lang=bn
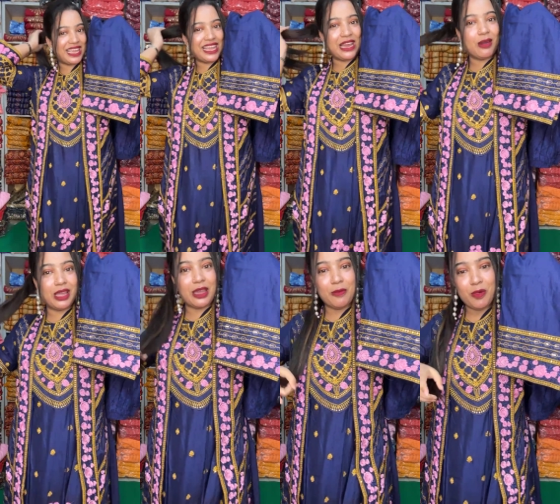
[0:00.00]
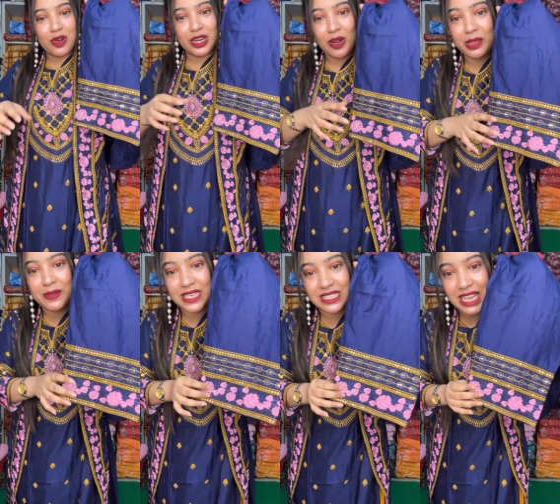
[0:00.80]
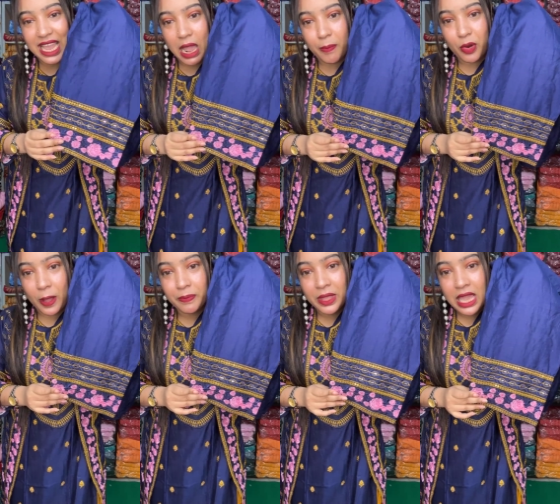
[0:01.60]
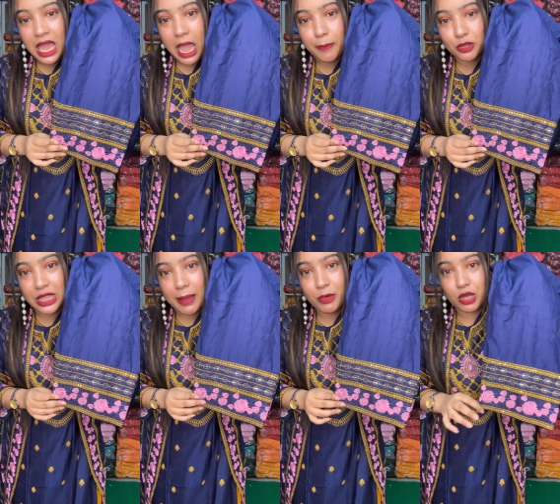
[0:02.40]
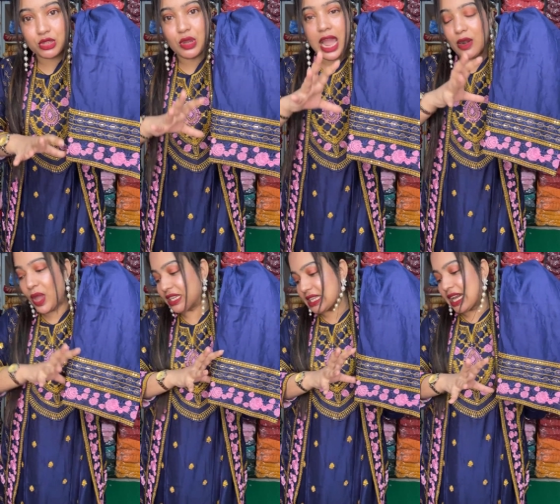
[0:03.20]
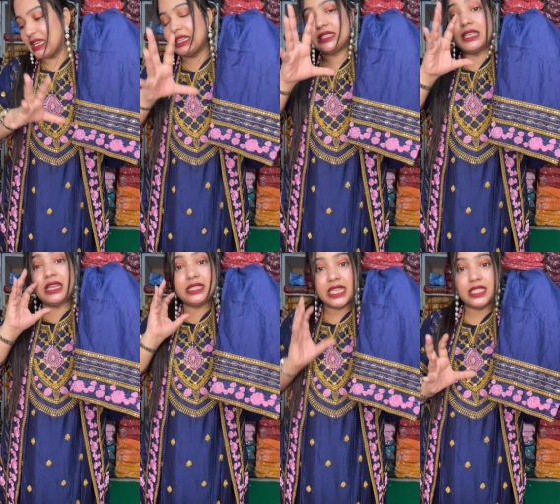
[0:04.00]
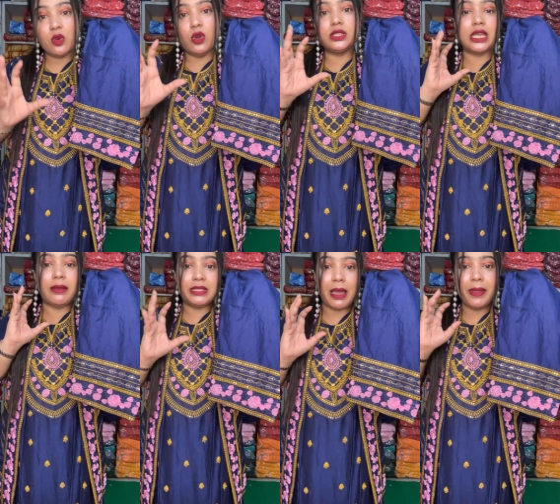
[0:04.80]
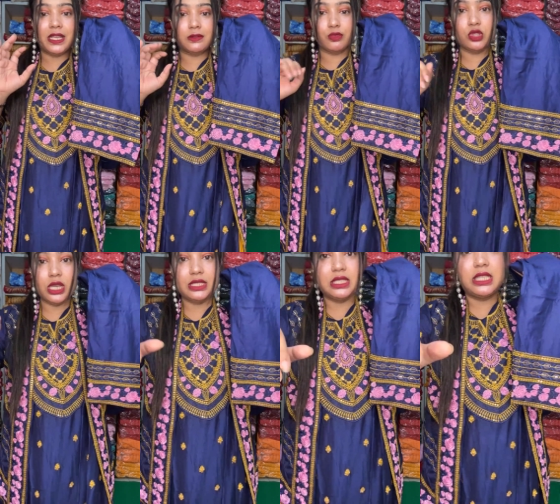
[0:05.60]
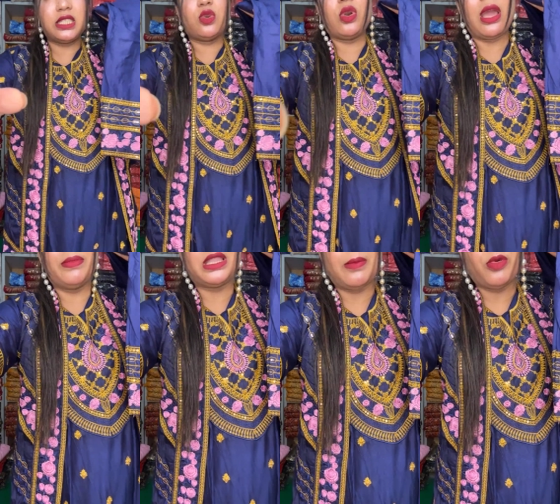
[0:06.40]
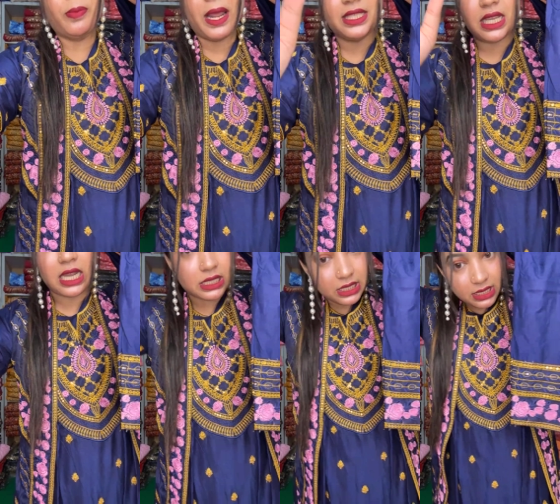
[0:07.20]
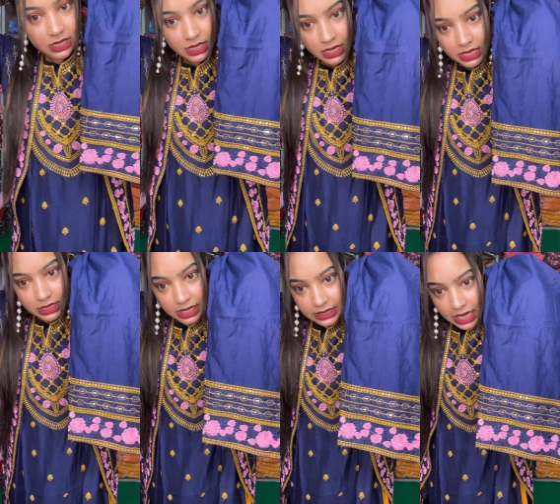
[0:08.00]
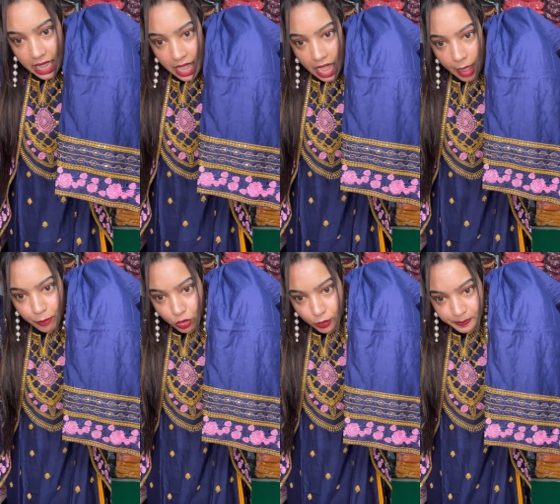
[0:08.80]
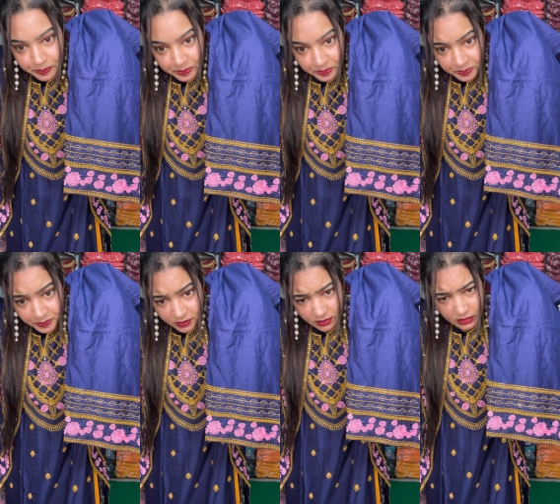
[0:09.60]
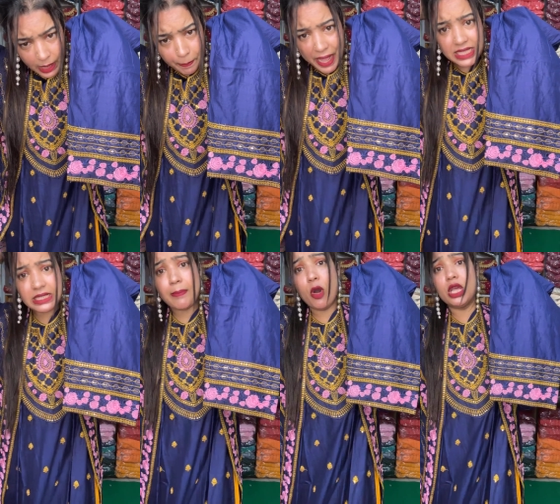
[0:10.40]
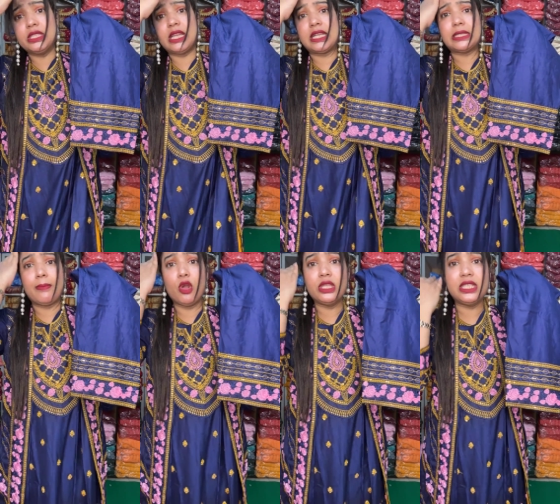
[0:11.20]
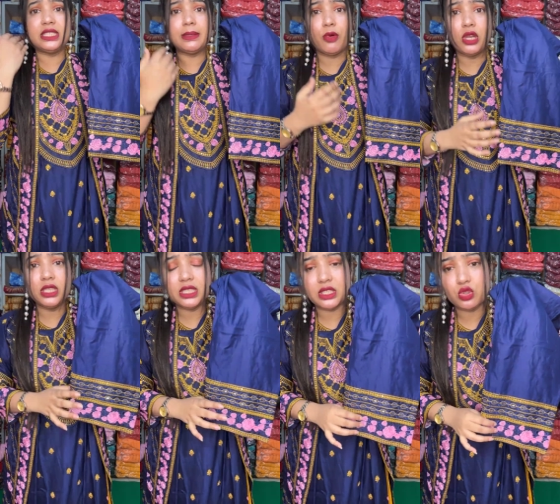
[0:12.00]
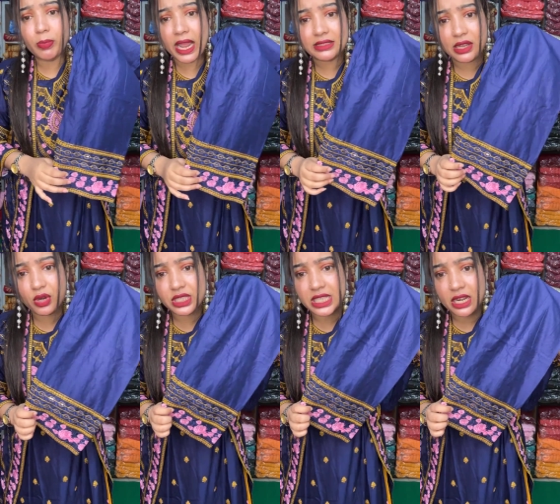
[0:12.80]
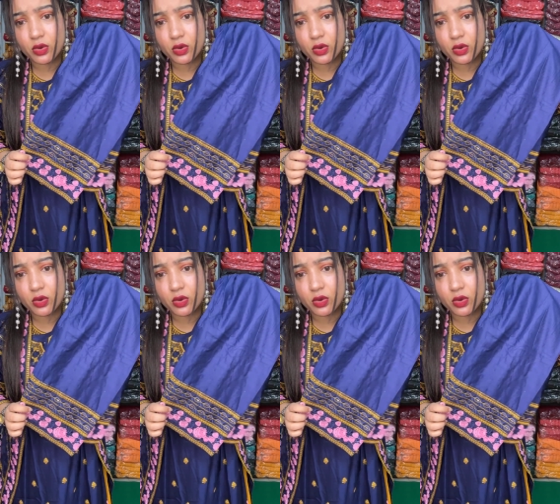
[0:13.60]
আসি না এই কারণে কারণ ব্লুটা অনেক বেশি চাই আপুরা আপু দাম কত আরো একটা কালার আছে শেষ করে দেন আমি দামে আসবো ঠিক আছে শেষ করে আমি তারপর প্রাইজে আসতেছি ঠিক আছে আপু প্রাইসটা বলে দিন আচ্ছা বলে দিচ্ছি বলে দিচ্ছি তোমরা একটা করে